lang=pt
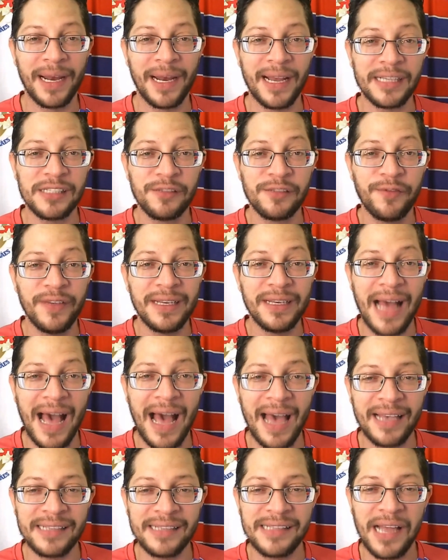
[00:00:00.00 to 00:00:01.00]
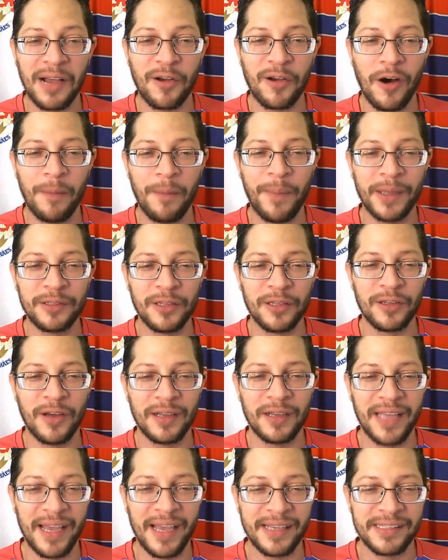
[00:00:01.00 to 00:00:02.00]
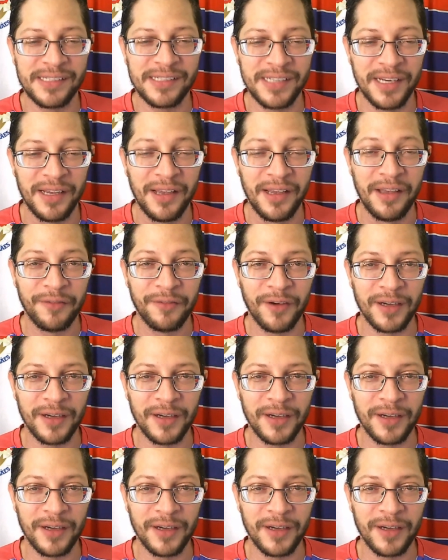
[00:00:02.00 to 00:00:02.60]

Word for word: pelas finais da Copa do Nordeste.